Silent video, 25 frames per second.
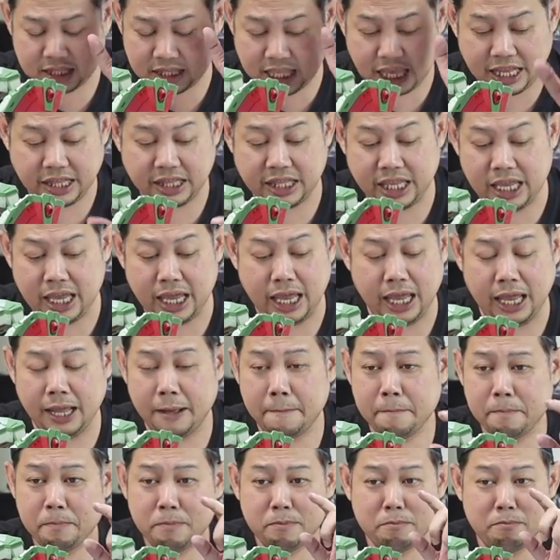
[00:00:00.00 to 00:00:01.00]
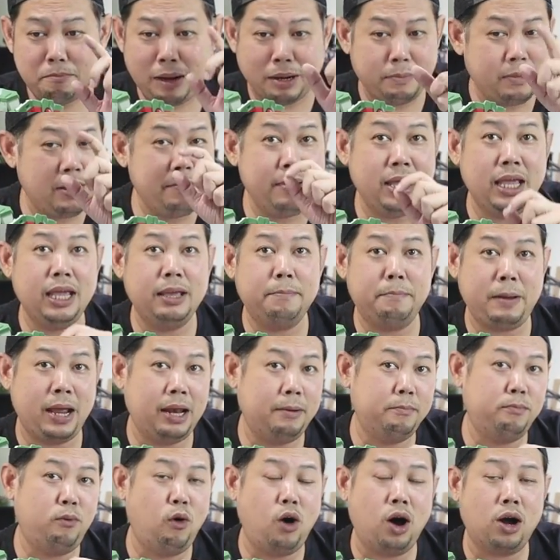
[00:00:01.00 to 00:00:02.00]
ติดที่มันไม่มีเป็
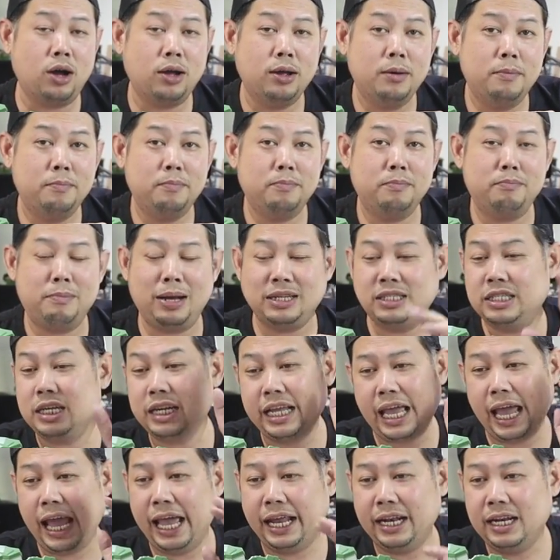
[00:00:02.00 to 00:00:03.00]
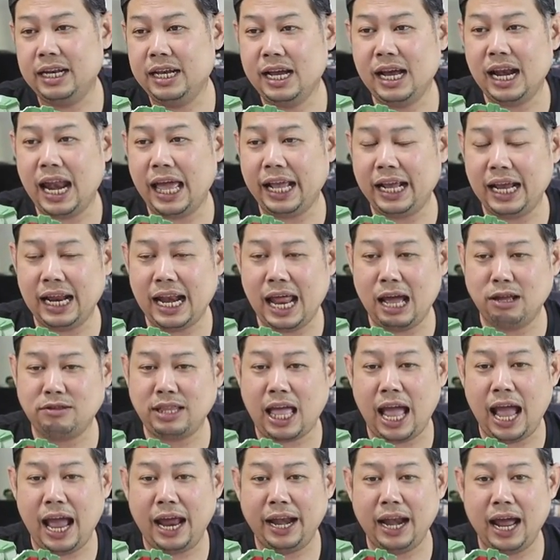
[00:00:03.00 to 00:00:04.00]
นพวกมัสเกตหรืออะไรก็แล้ว
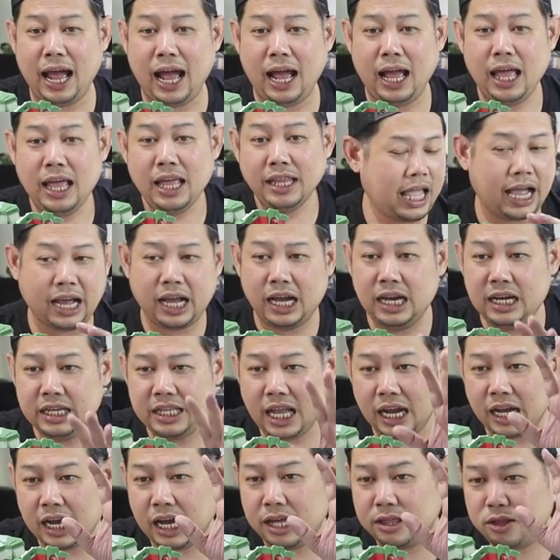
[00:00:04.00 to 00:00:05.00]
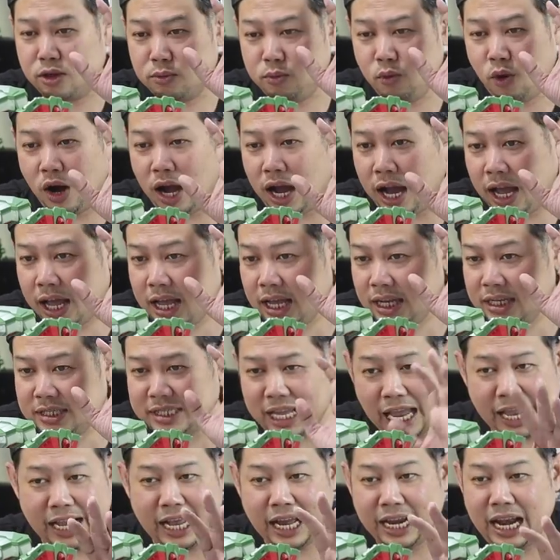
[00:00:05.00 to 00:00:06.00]
แต่นะฮะแต่คือถ้าเกิดสมมติว่า
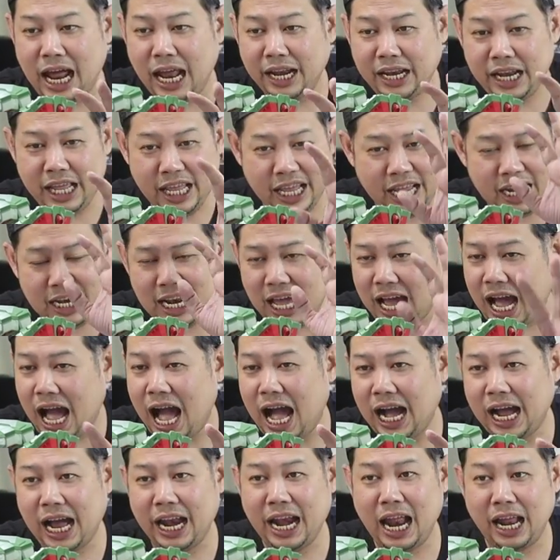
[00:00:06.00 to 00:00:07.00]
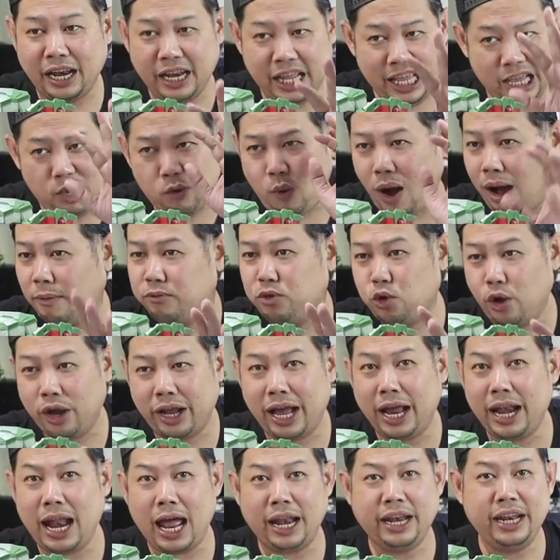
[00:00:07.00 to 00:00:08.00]
ไซส์ขนาดนี้ราคาขนาดนี้ ความสวย
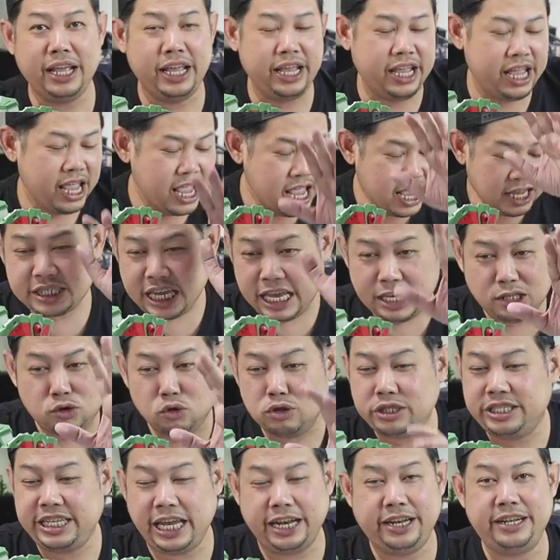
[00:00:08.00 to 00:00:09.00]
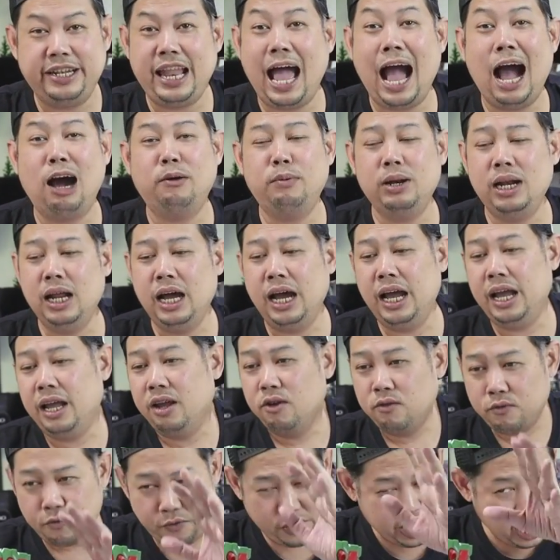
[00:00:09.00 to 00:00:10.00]
ขนาดนี้ 4.7 ดาวไปเลย
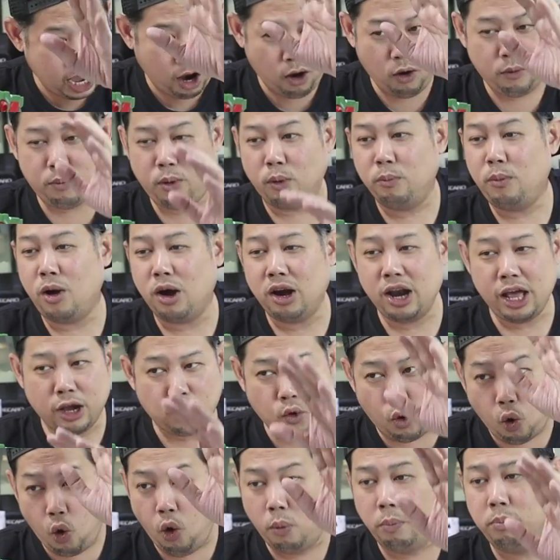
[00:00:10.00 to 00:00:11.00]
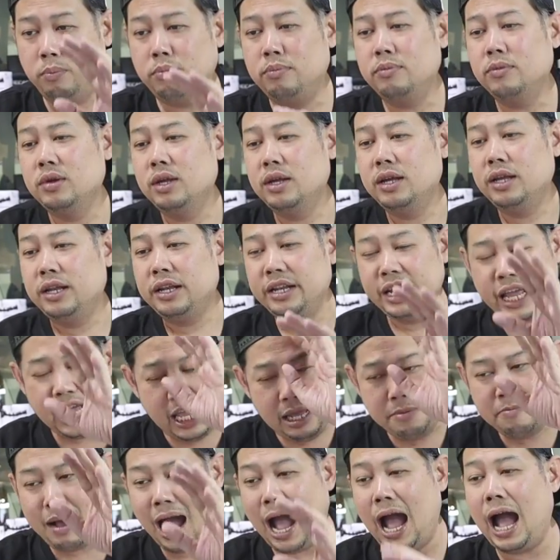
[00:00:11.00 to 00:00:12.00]
เฟี้ยวผมเอาเลยคุ้มดี
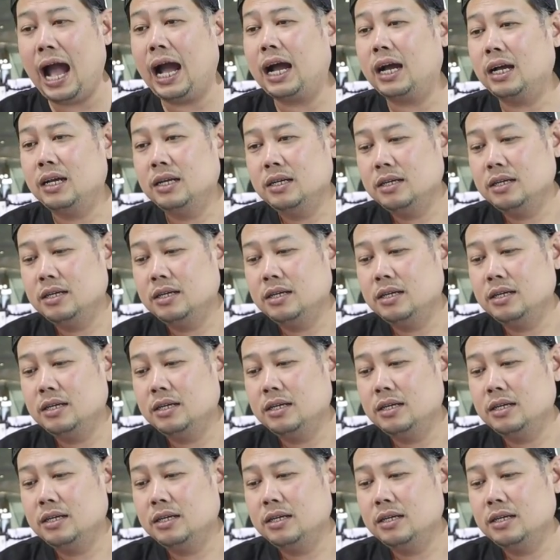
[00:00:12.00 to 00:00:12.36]
มาก